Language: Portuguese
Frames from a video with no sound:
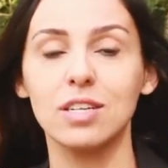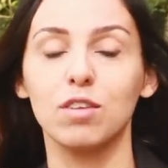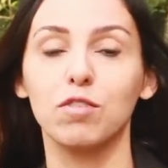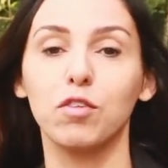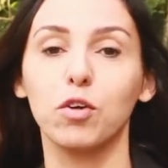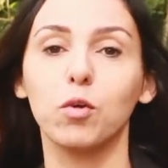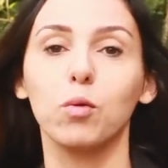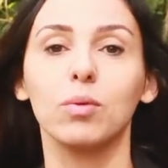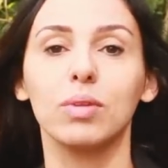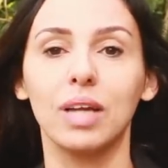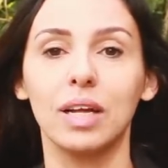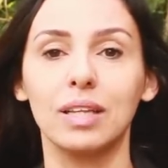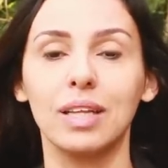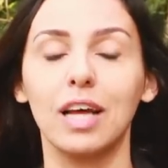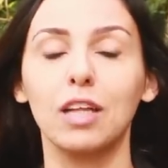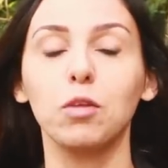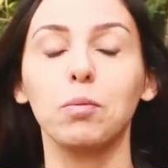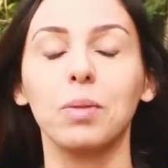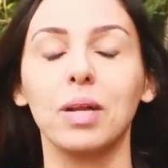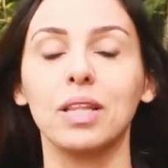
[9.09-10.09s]
ele foi
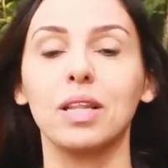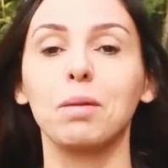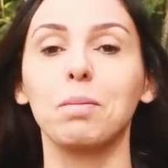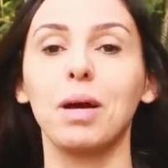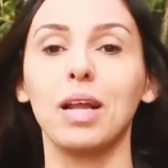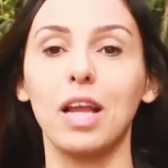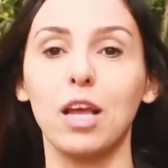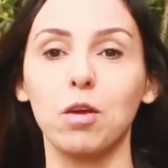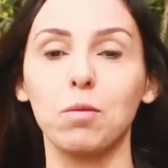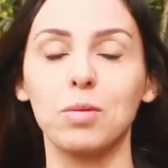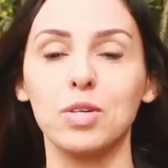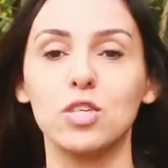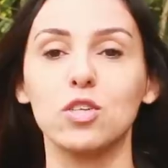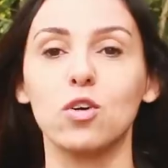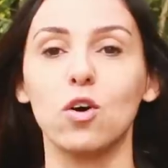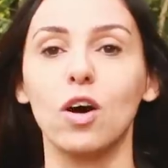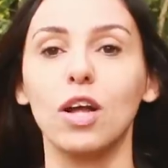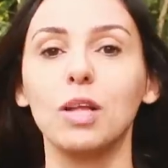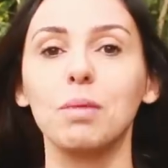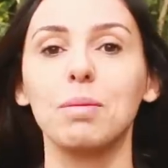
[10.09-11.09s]
contratado para trabalhar em uma
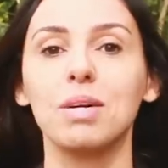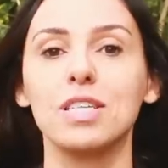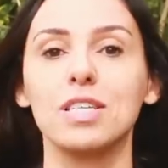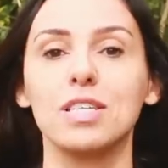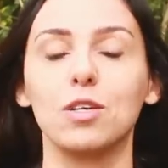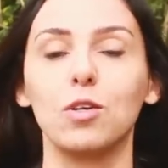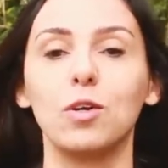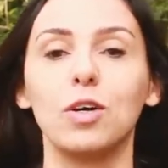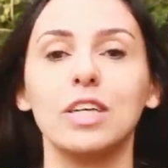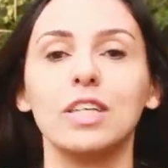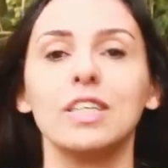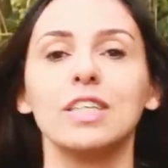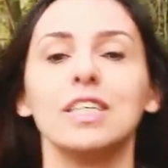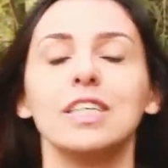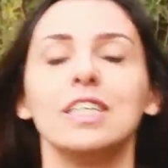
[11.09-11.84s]
escola em Barcelona.